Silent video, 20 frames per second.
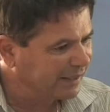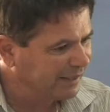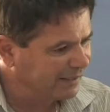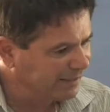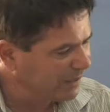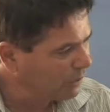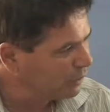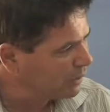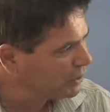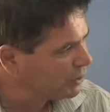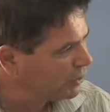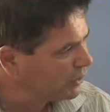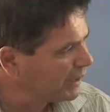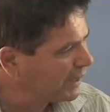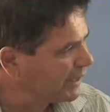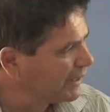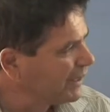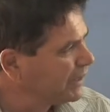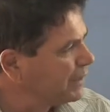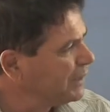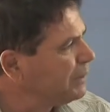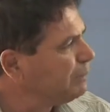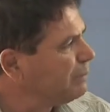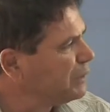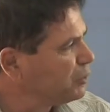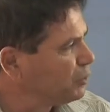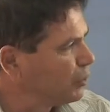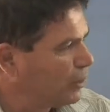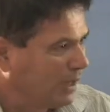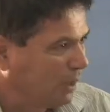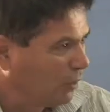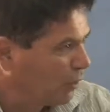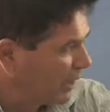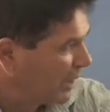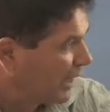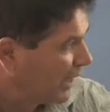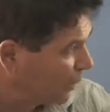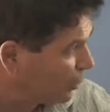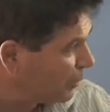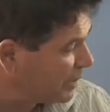gente, Coalición Canaria y PSOE ahora,
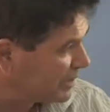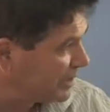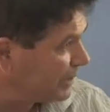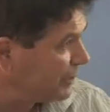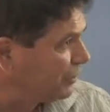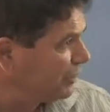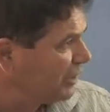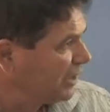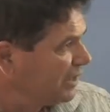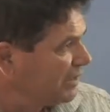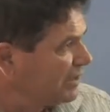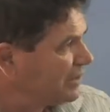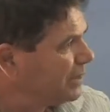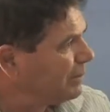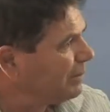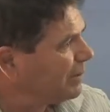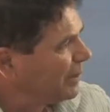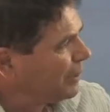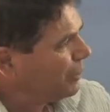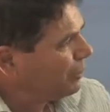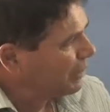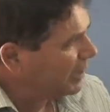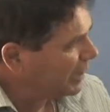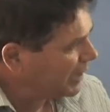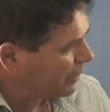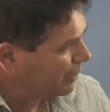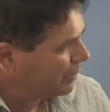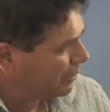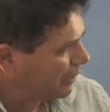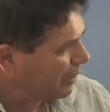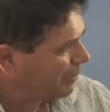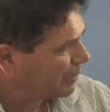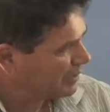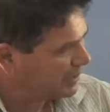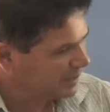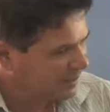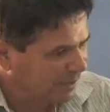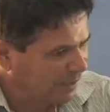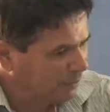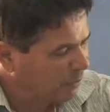a los vecinos? Dice, me quiero venir otra vez a
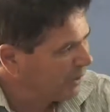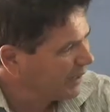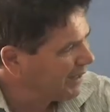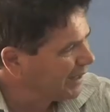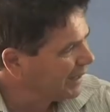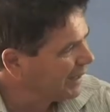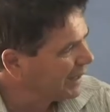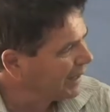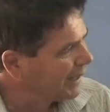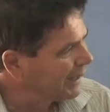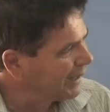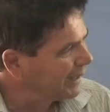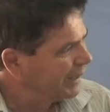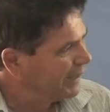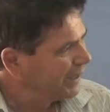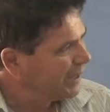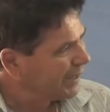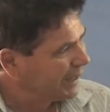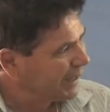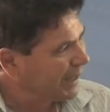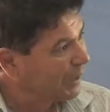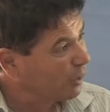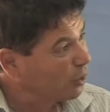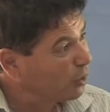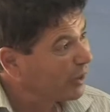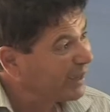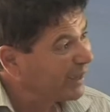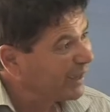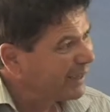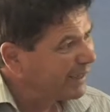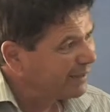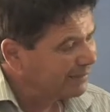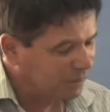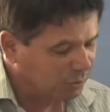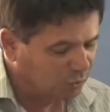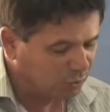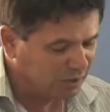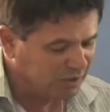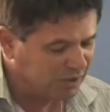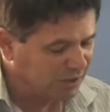presentar, voy a dar la cara. ¿Qué, ¿Con qué cara
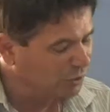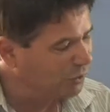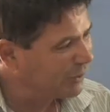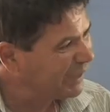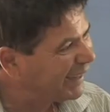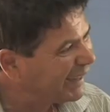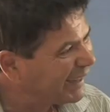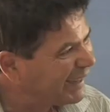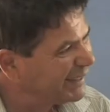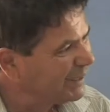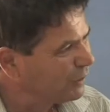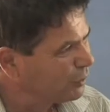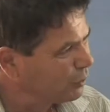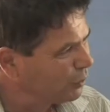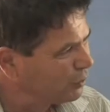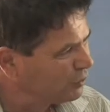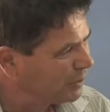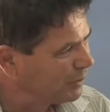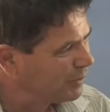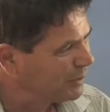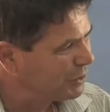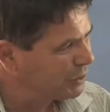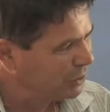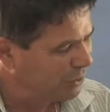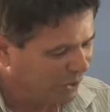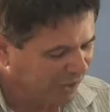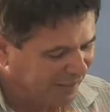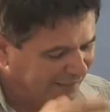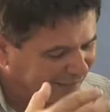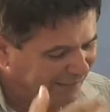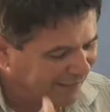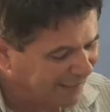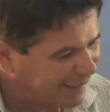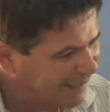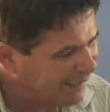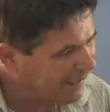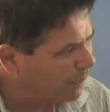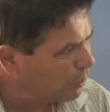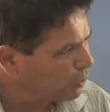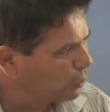vas tú diciendo que le has quitado todos los servicios, te has
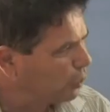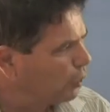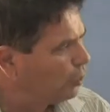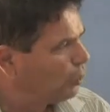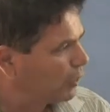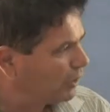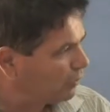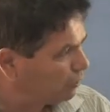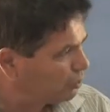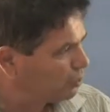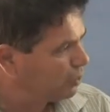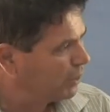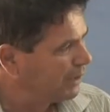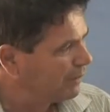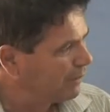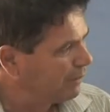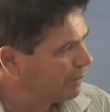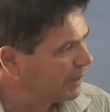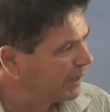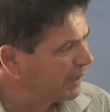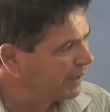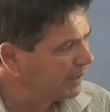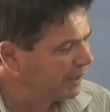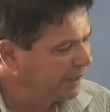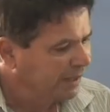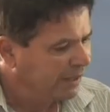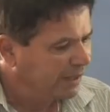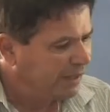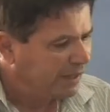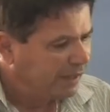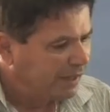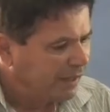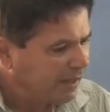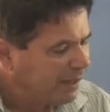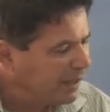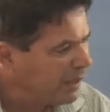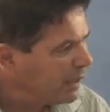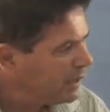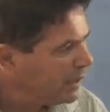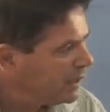cargado todo lo que funcionaba en Pájara
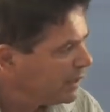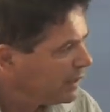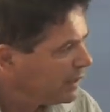y